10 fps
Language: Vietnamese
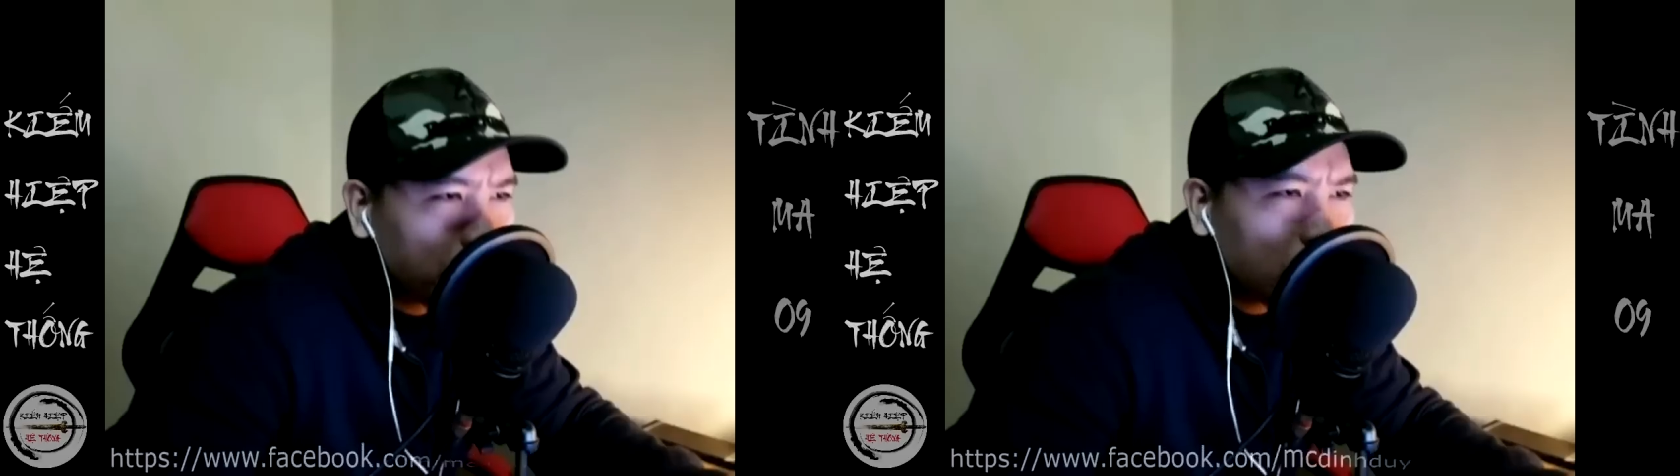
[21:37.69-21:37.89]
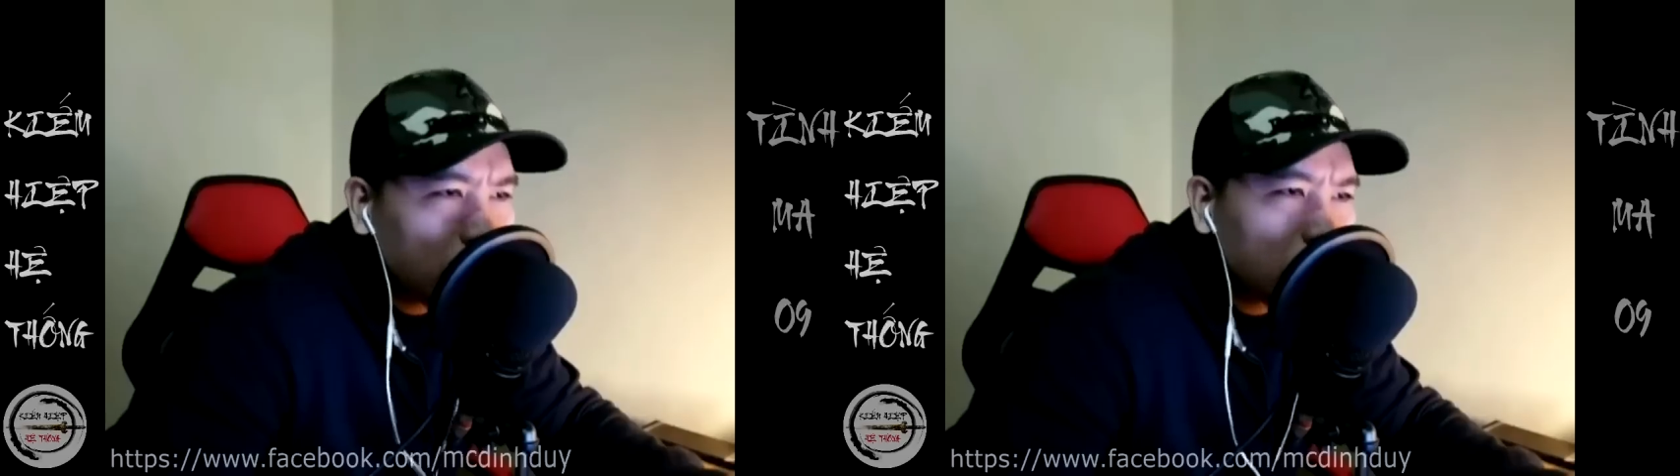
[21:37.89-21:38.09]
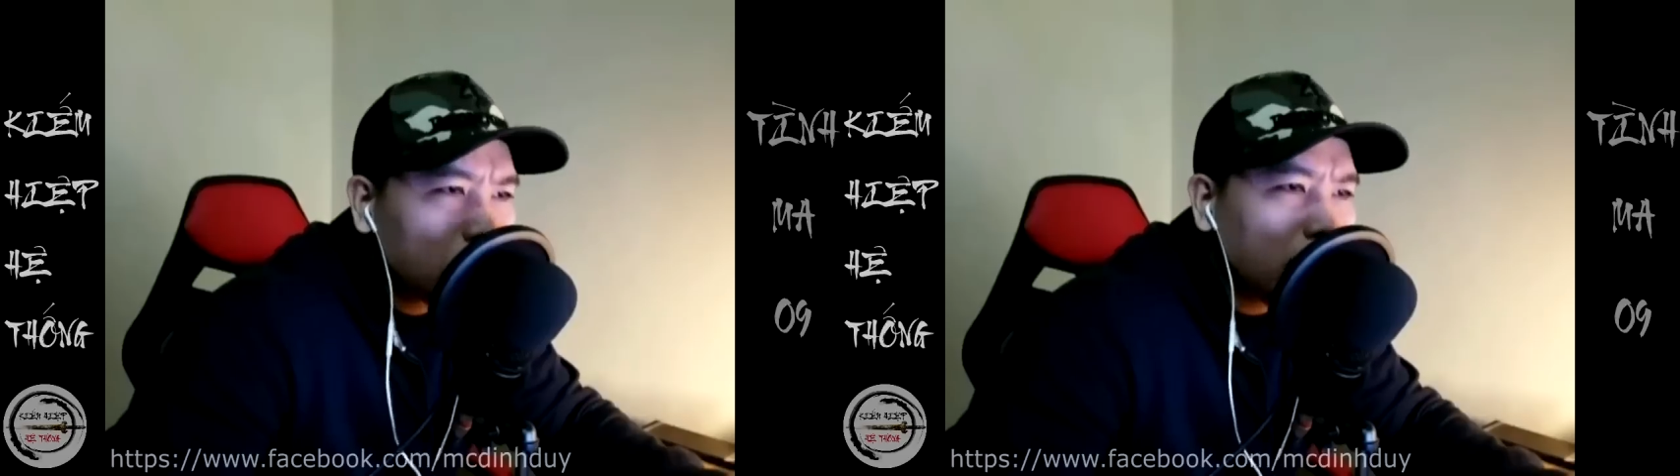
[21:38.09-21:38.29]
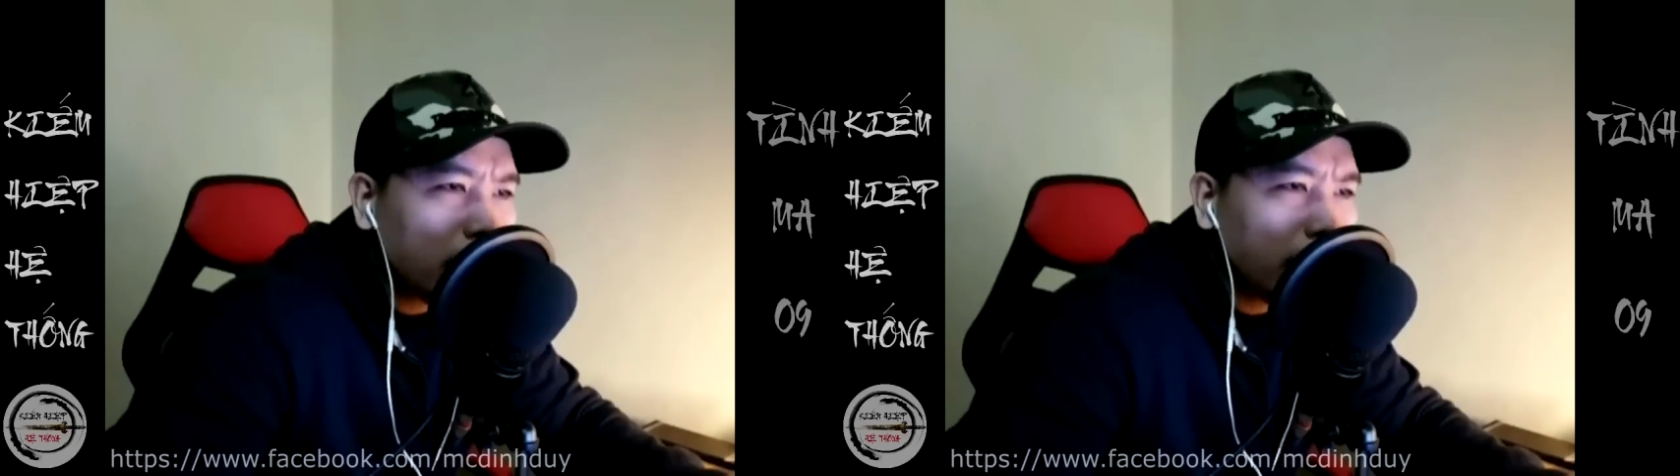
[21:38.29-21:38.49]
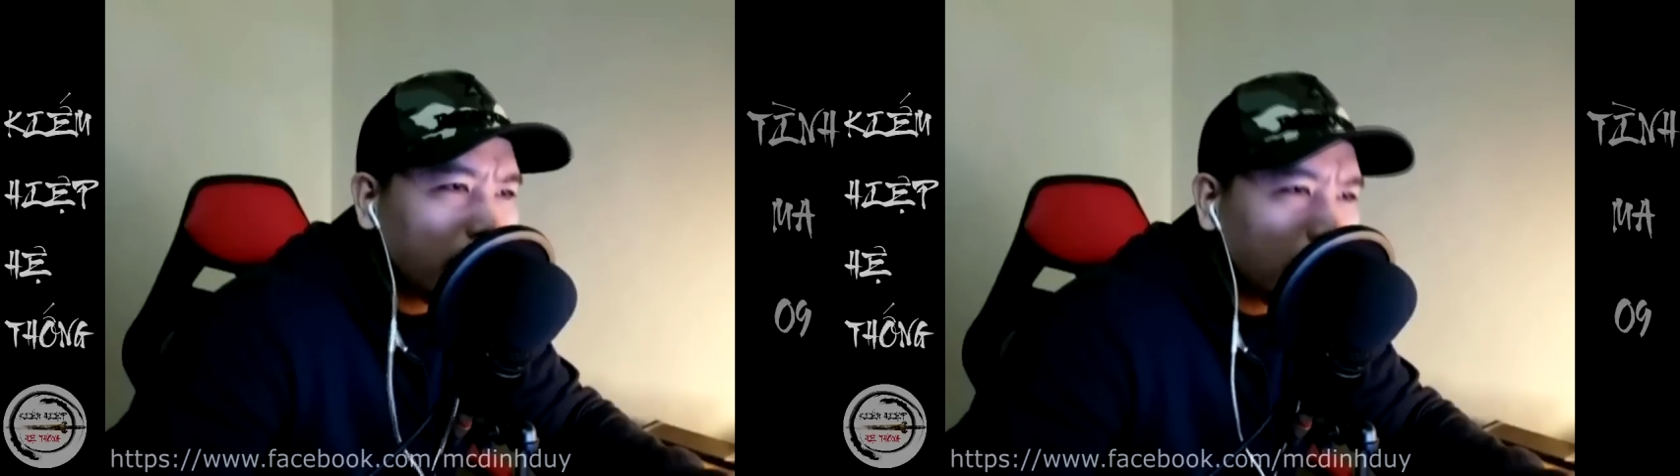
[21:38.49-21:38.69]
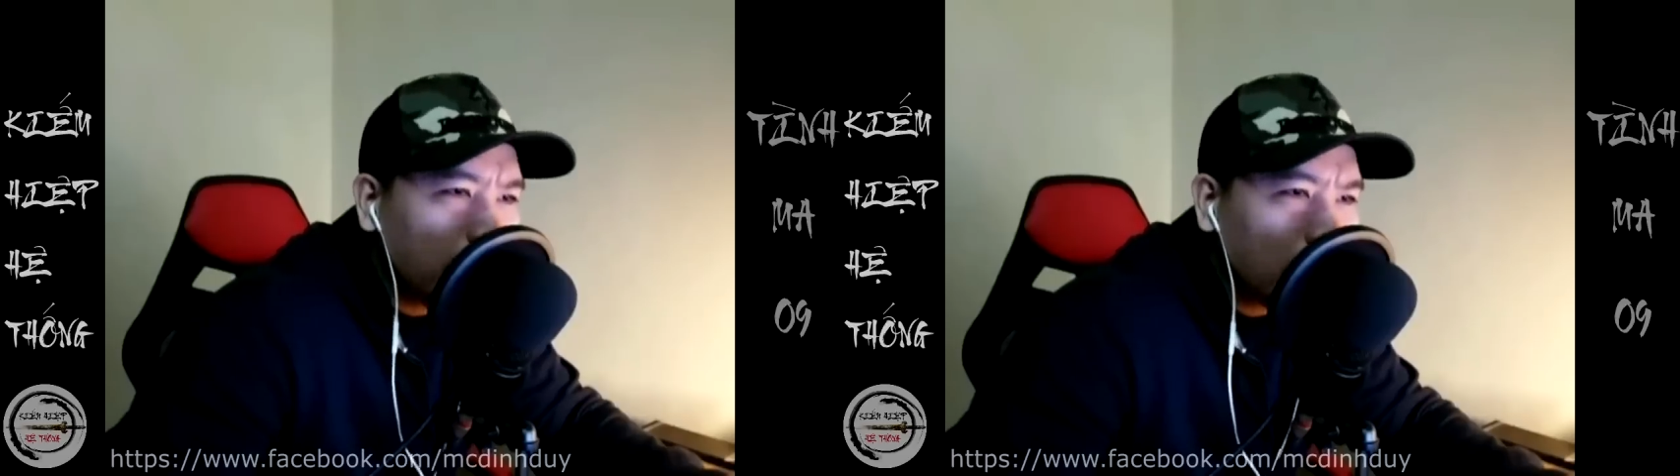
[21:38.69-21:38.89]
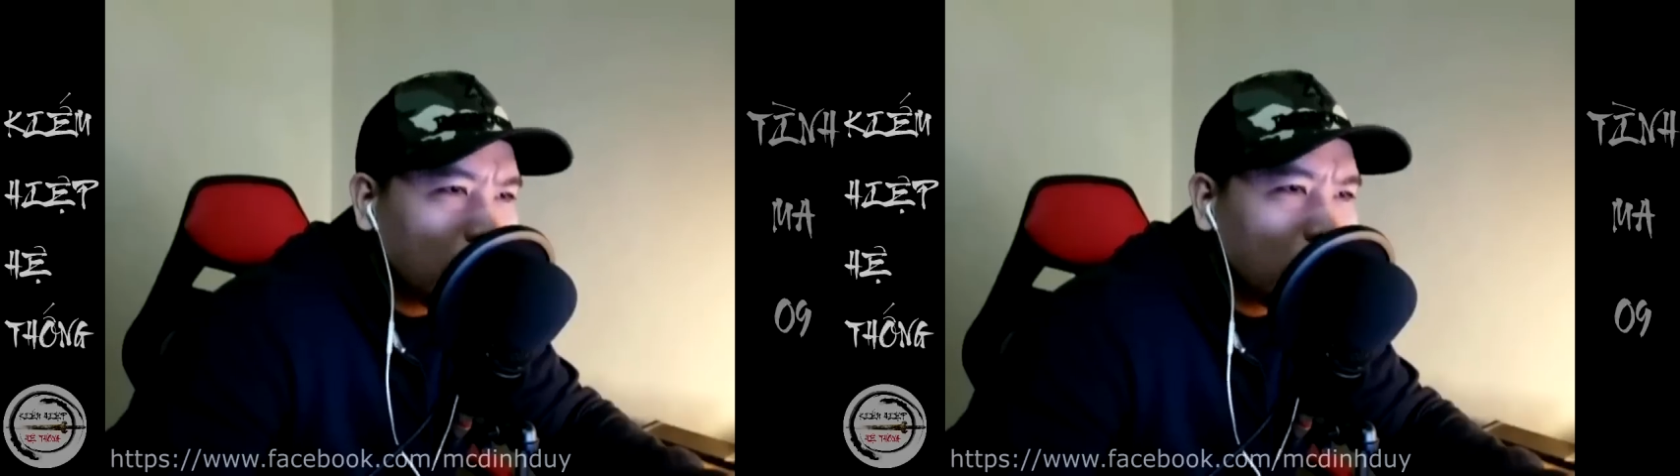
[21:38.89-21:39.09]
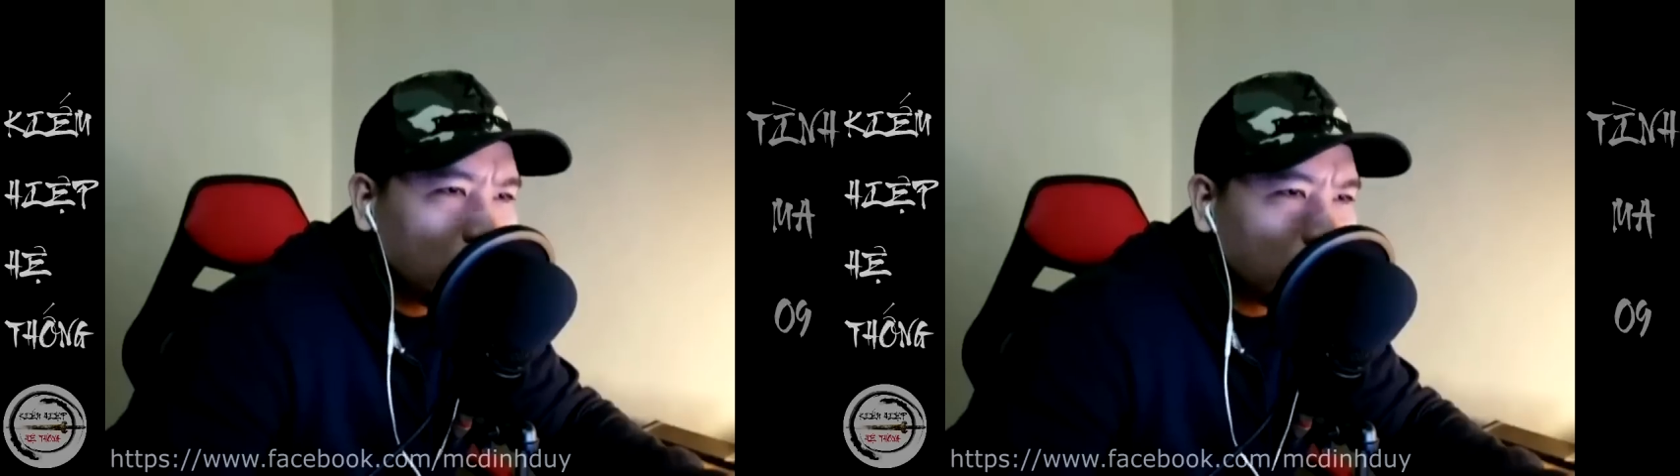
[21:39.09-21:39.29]
là bậc anh hùng cái
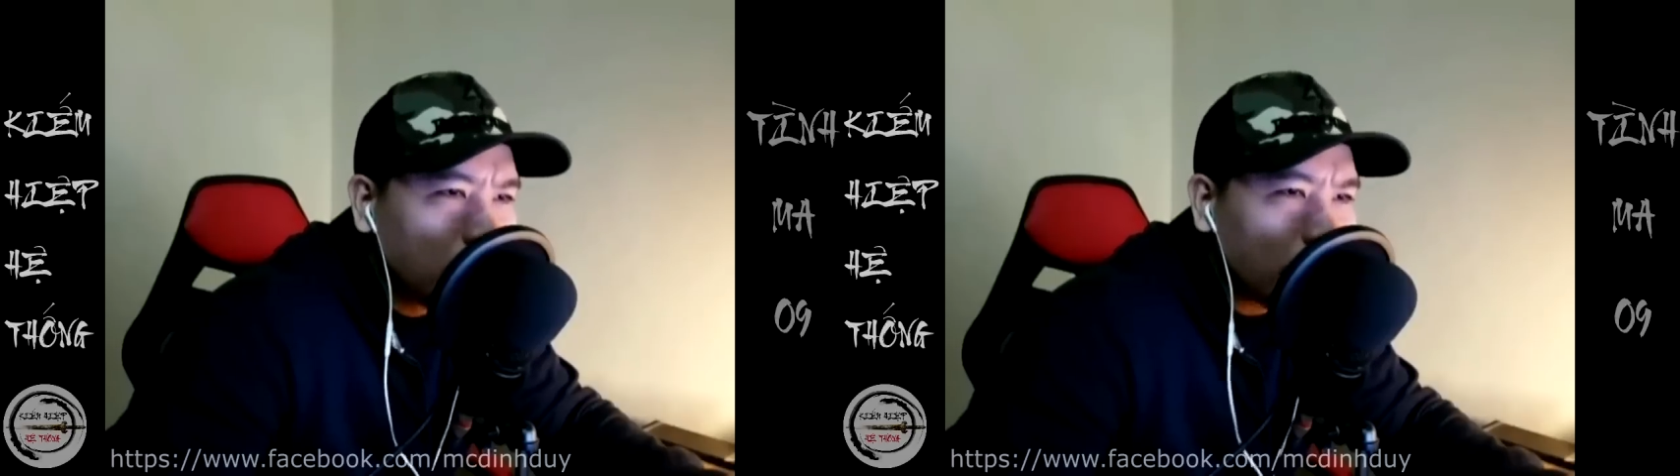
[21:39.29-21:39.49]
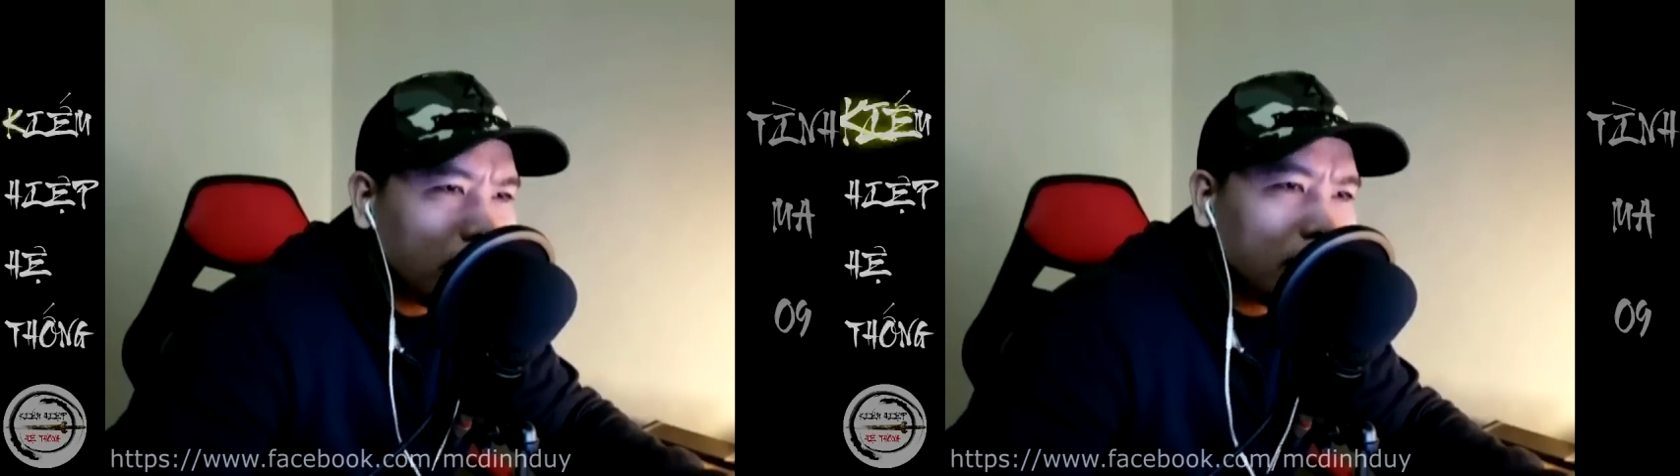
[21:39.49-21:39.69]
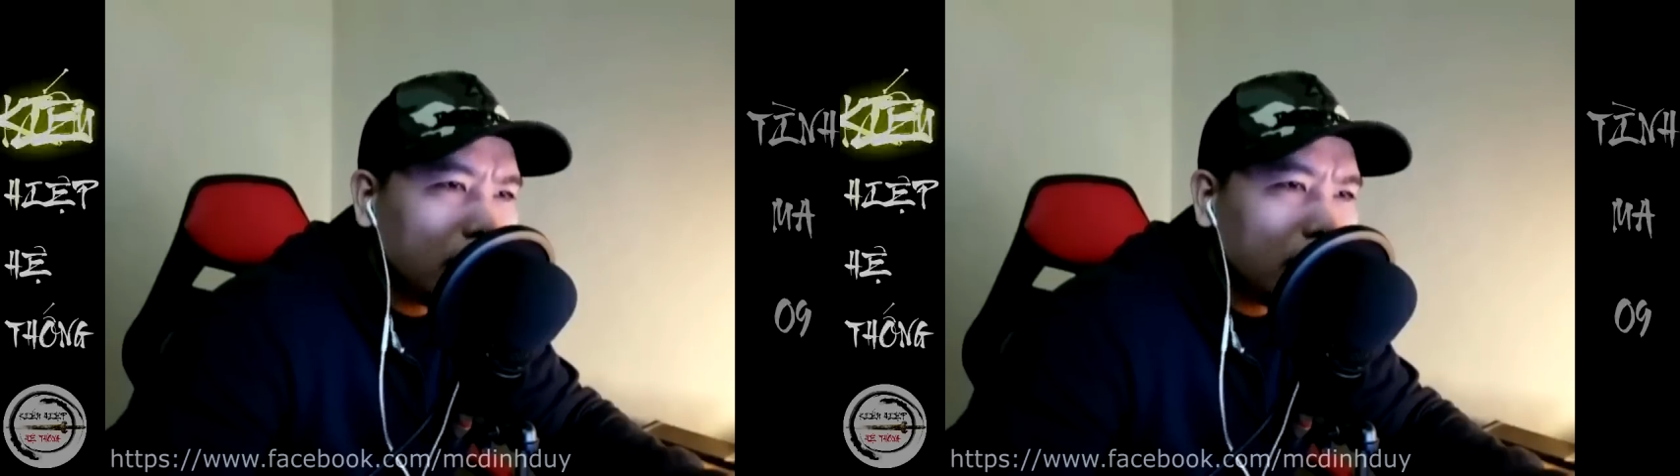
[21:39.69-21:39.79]
thế, khí độ